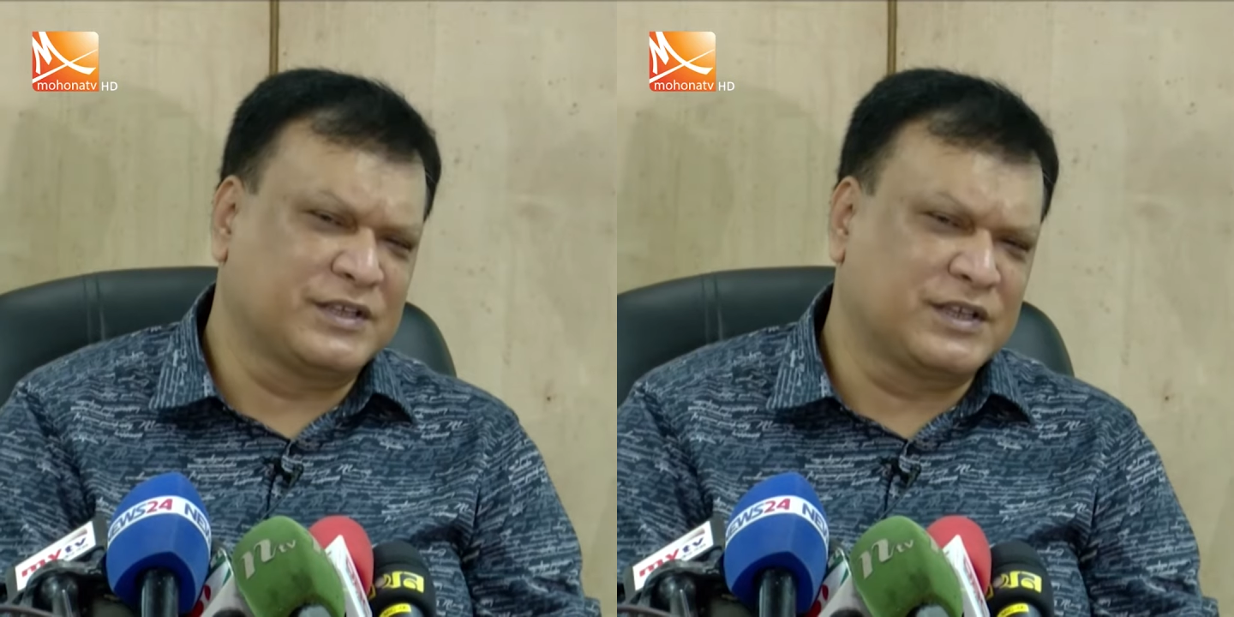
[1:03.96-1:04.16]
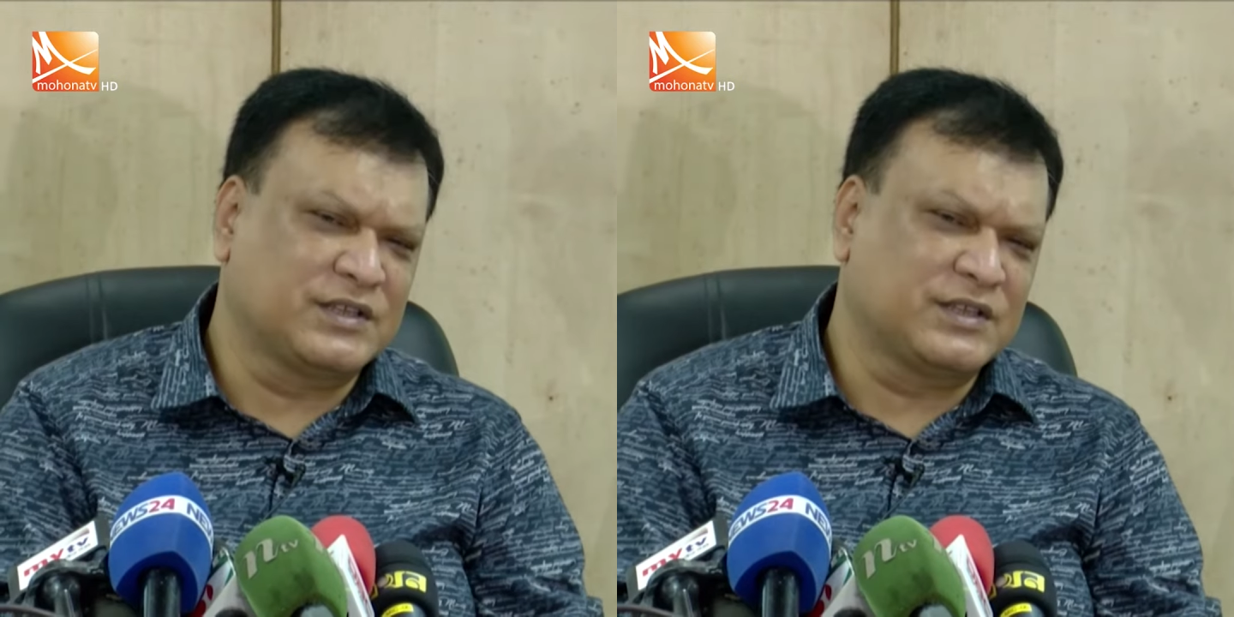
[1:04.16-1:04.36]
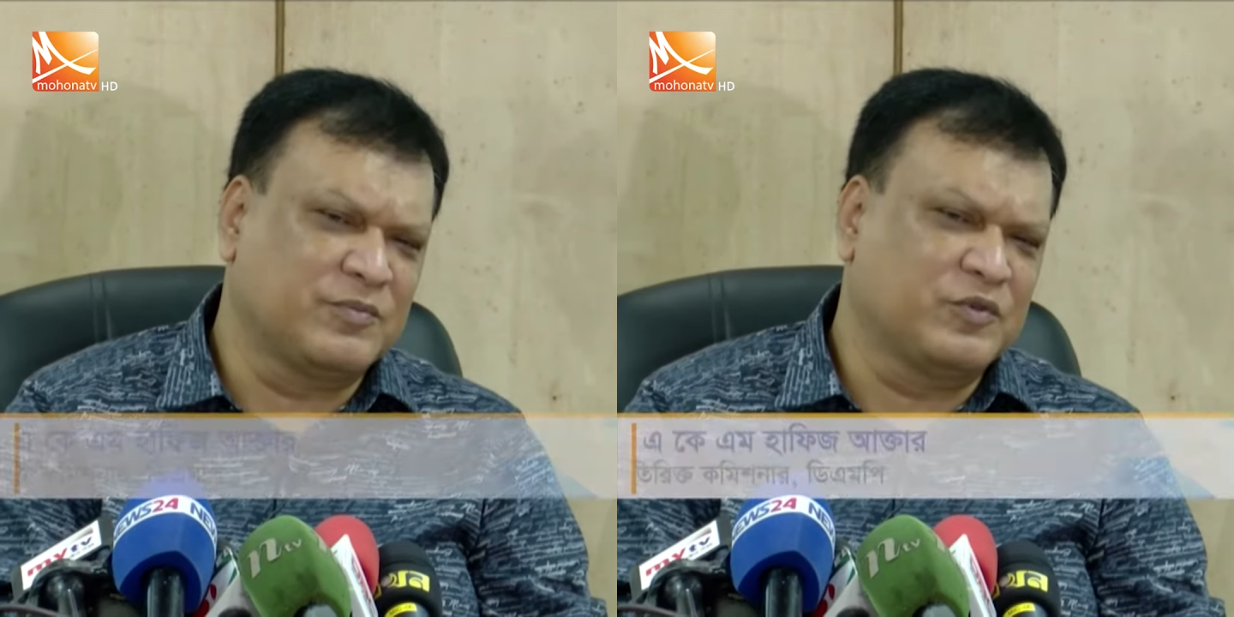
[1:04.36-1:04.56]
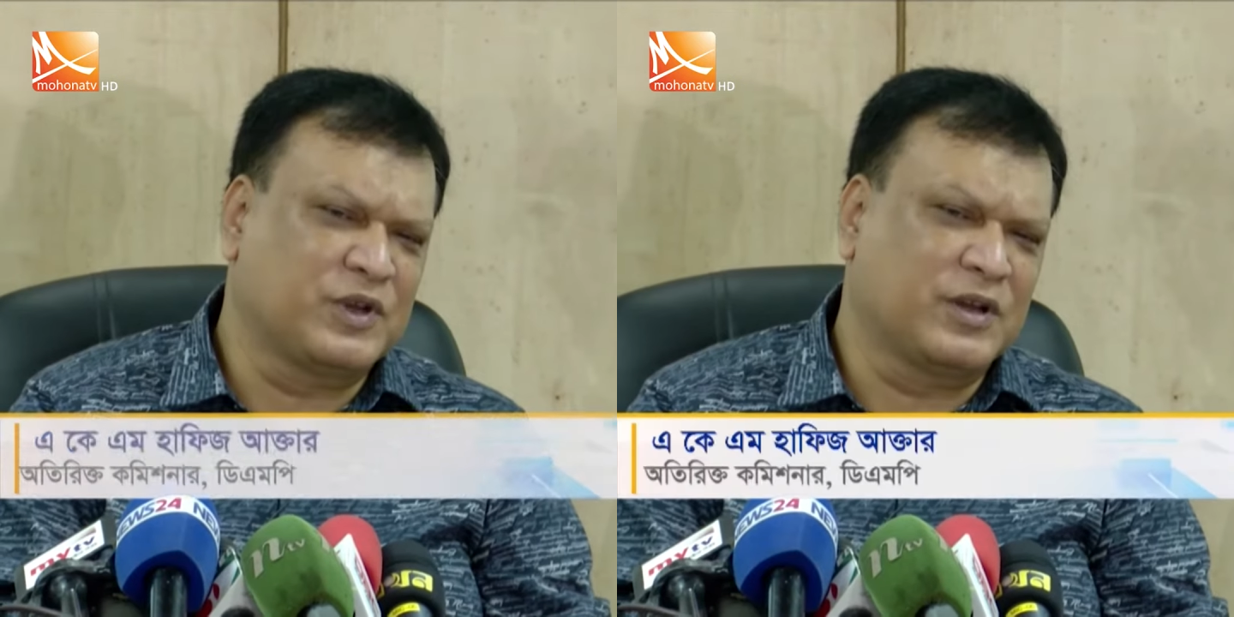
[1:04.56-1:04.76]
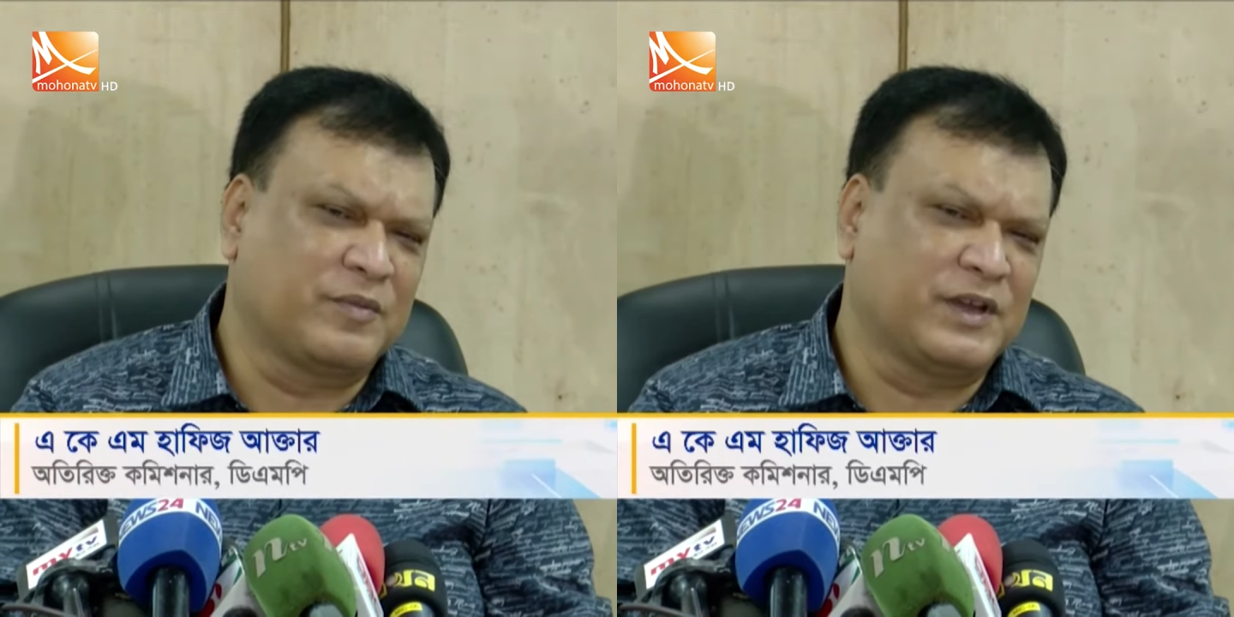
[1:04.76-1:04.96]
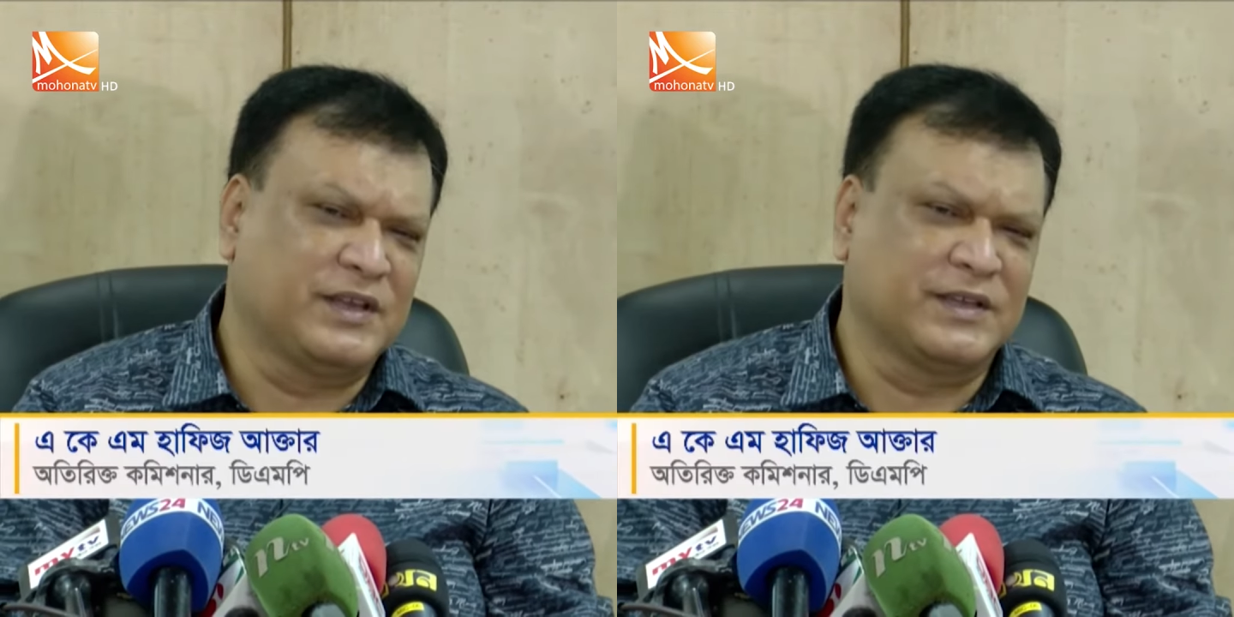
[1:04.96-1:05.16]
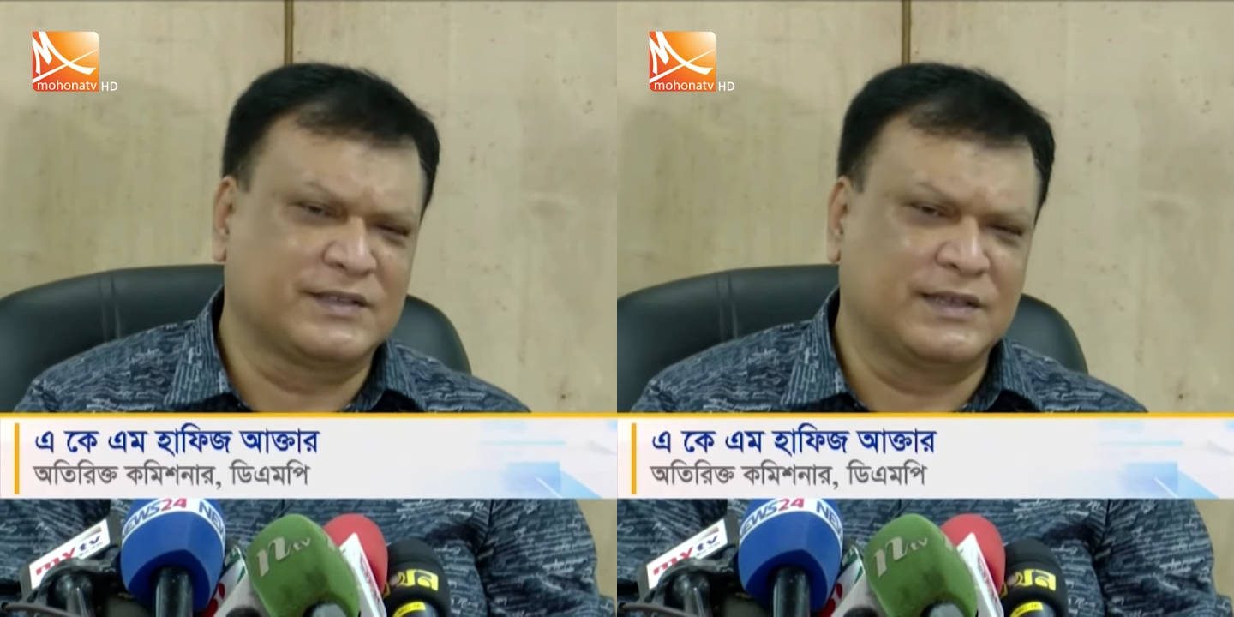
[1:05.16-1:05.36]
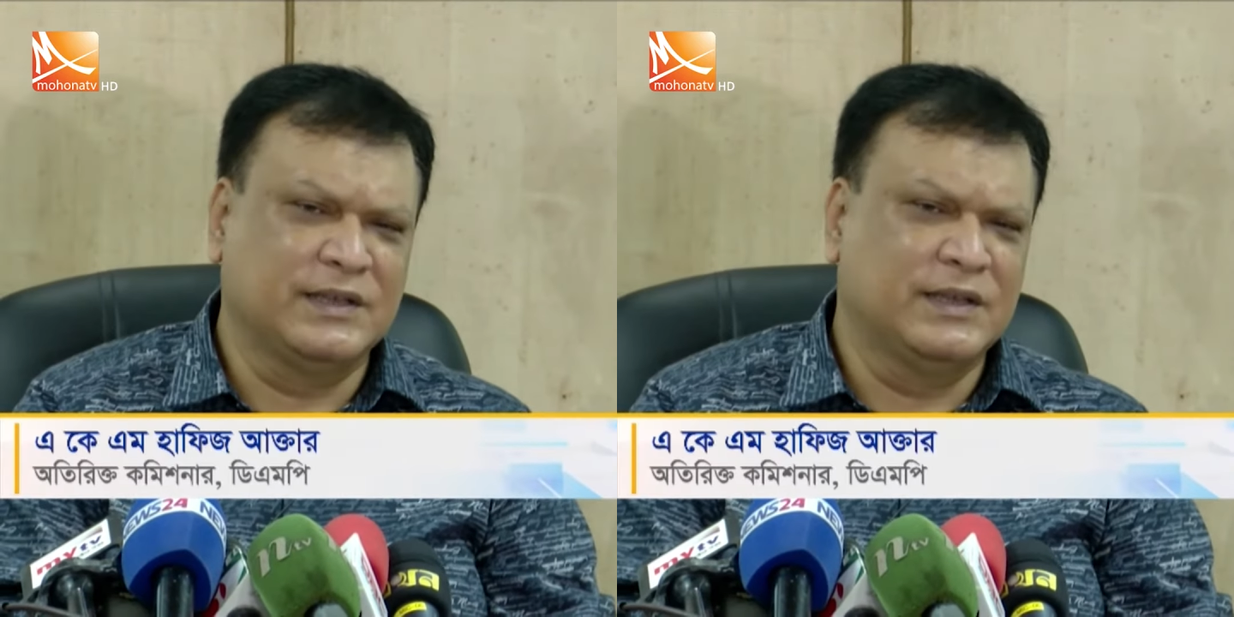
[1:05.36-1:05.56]
সে দেশে আছে না ভুটানে পালিয়ে
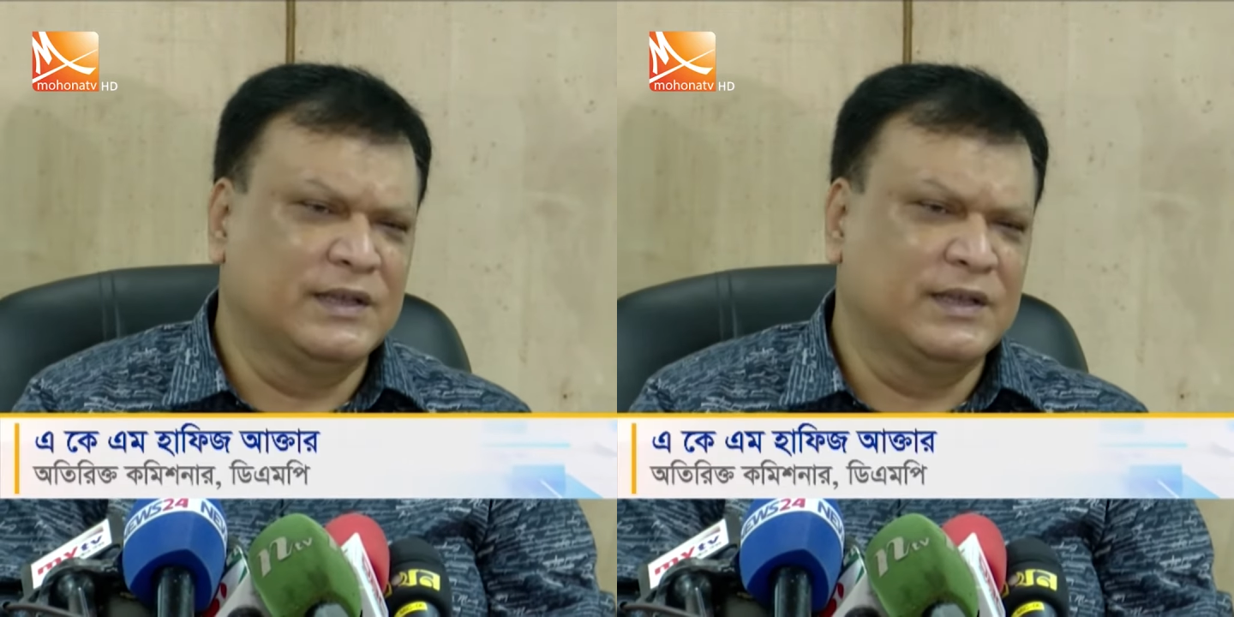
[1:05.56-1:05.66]
গেছে